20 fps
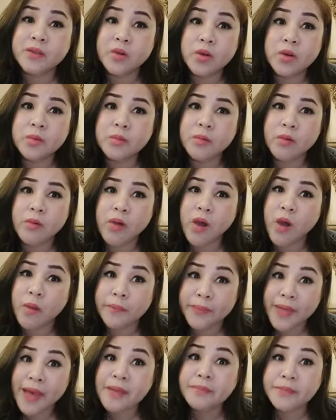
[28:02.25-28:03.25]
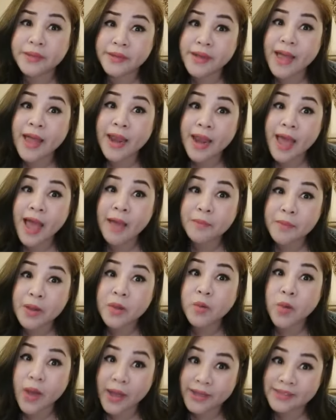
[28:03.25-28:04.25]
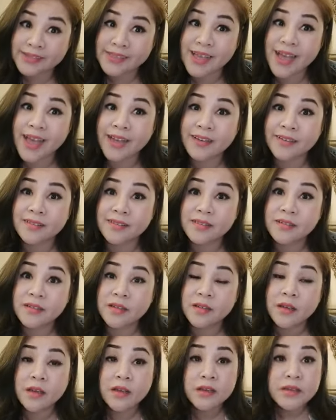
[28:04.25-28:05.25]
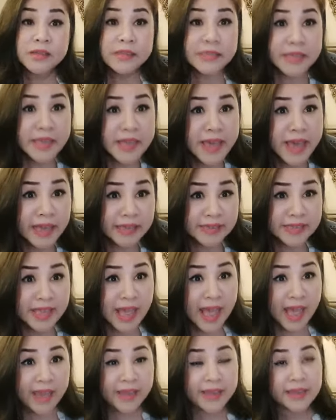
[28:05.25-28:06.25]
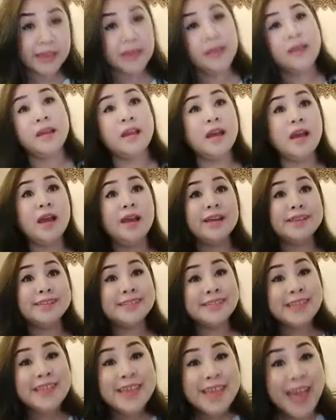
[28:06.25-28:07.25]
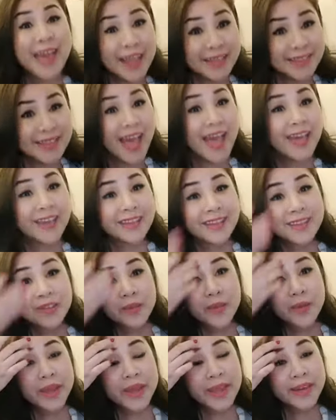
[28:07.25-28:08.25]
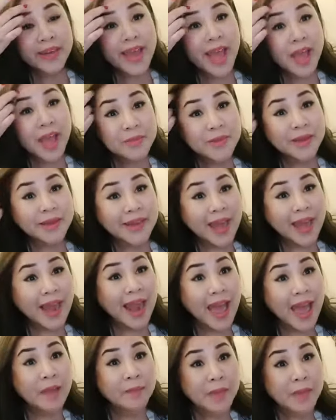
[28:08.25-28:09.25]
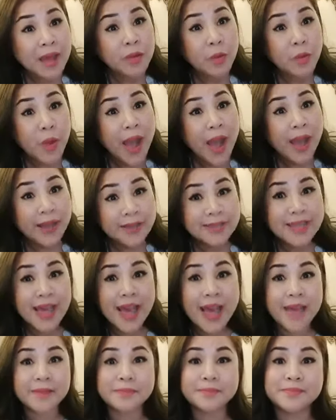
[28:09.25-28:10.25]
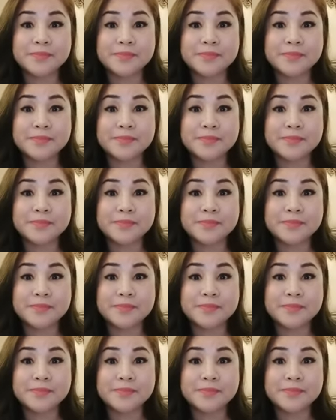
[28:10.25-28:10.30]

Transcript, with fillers: คนบอกว่าออกหน้าเหมือนดารามากกว่าอาจารย์ เสียใจ เสียใจที่ตัวเองหน้าเหมือนดารามากกว่าอาจารย์